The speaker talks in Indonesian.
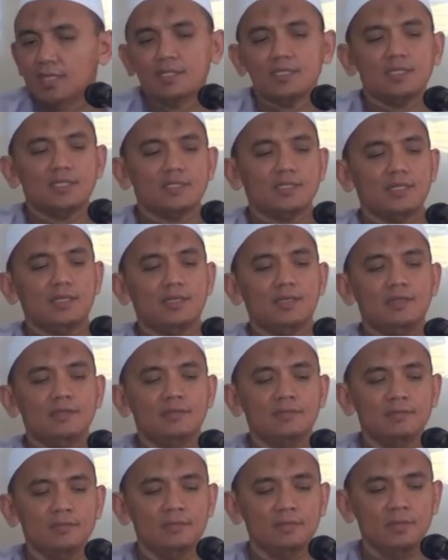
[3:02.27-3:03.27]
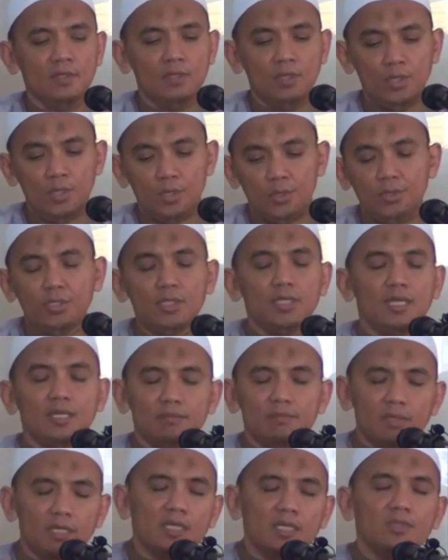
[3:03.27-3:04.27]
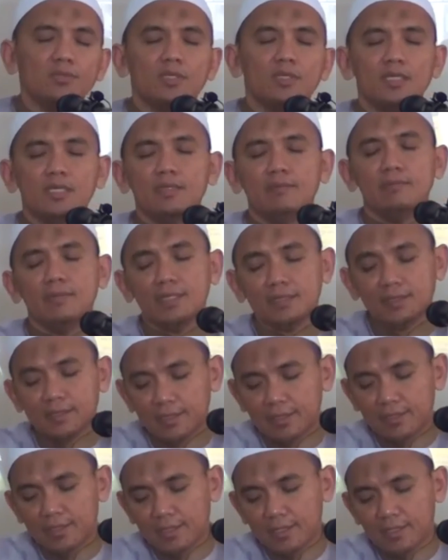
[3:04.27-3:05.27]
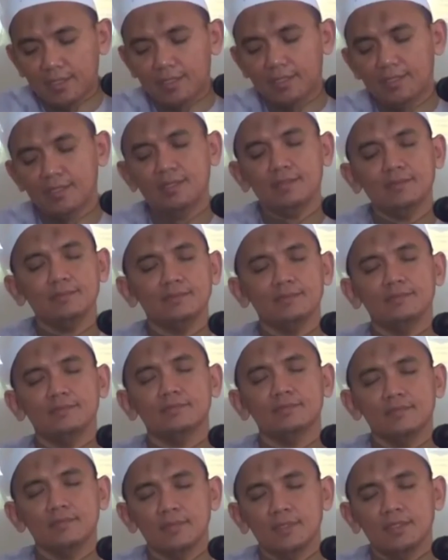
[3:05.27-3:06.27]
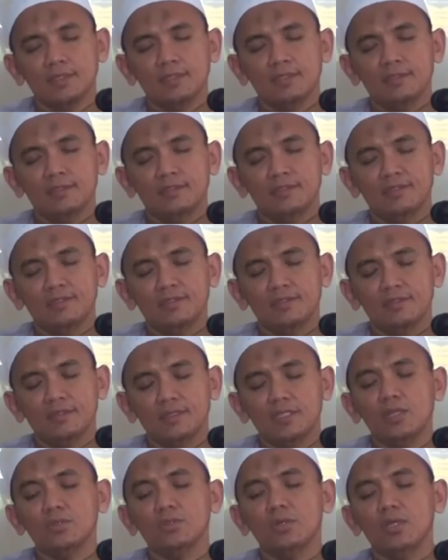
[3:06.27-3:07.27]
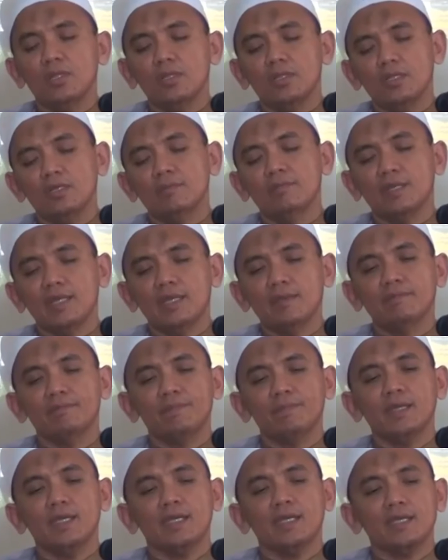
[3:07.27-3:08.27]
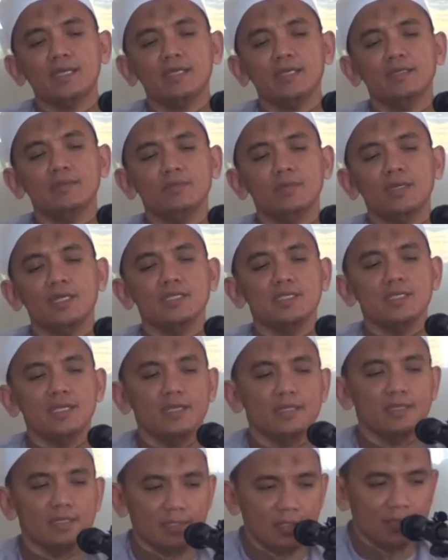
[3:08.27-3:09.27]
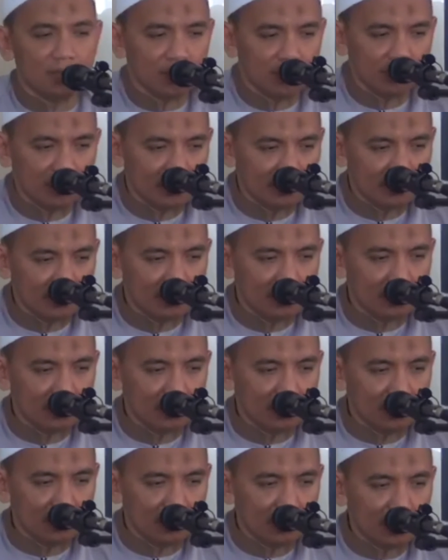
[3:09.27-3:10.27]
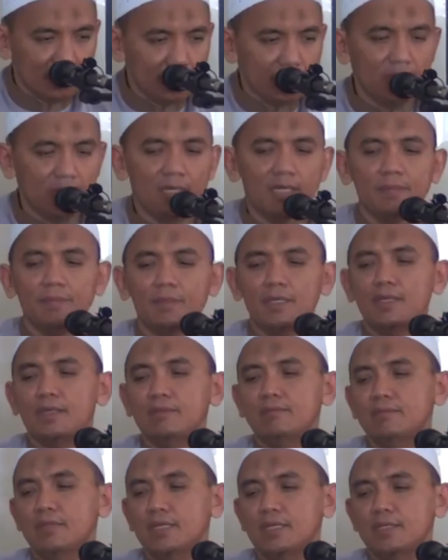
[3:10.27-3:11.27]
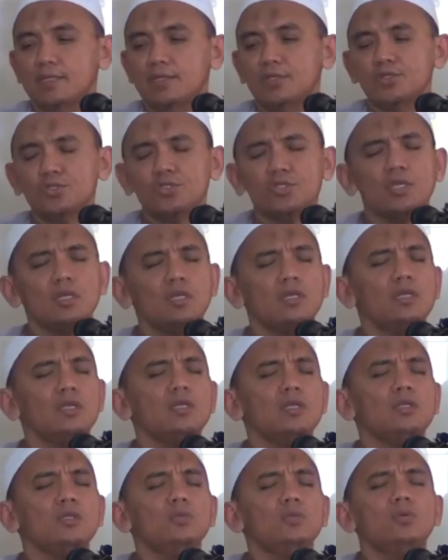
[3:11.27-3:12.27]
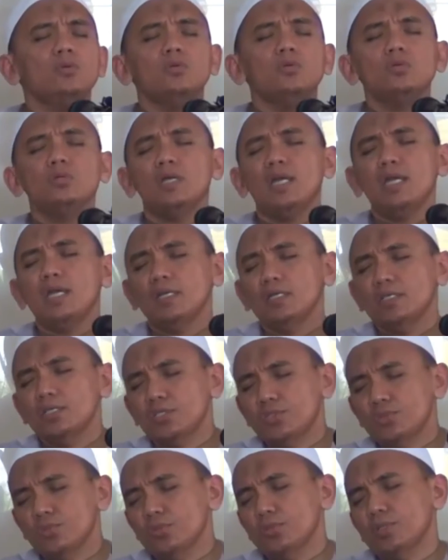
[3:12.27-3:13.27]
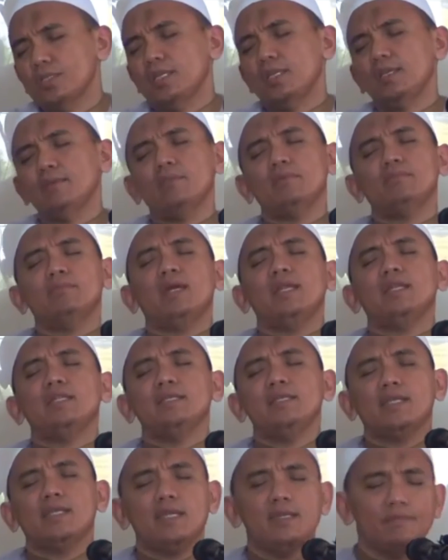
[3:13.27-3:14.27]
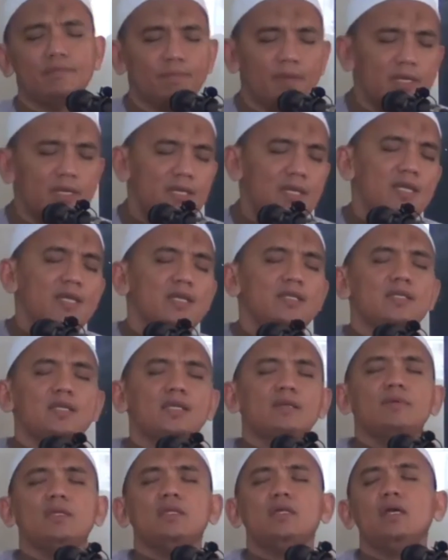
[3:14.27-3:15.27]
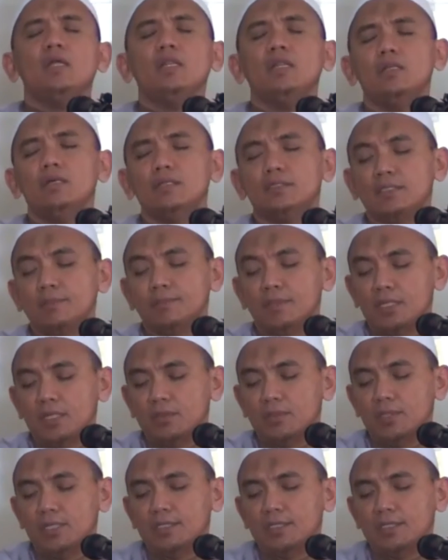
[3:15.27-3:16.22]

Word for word: Tidak ada kesengsaraan. Dengan begitu kenikmatan yang ada, lalu Allah menampakkan wajahnya di hadapan hambanya. Seluruh ahli surga memalingkan pandangannya kepada Allah